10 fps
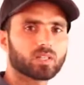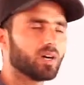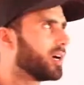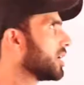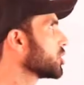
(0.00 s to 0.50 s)

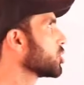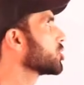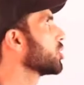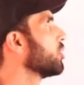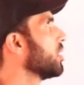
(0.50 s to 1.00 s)
जो,
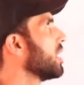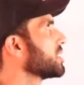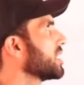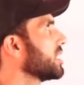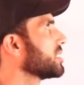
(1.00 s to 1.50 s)

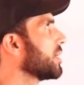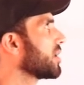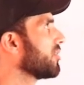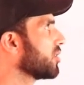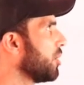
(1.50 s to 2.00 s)
जो
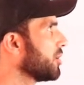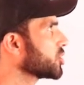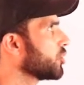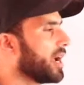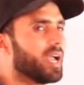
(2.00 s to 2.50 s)
चैम्बर ऑफ
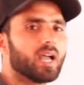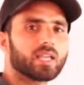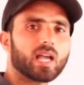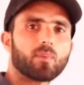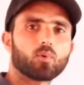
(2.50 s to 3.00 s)
कॉमर्स जो
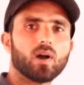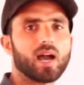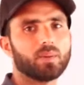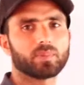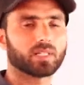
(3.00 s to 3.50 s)
है ये आपको
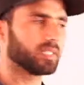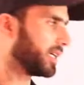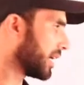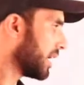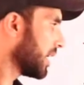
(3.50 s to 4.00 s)
हेल्प
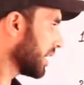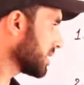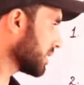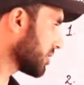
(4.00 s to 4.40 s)
करती है इस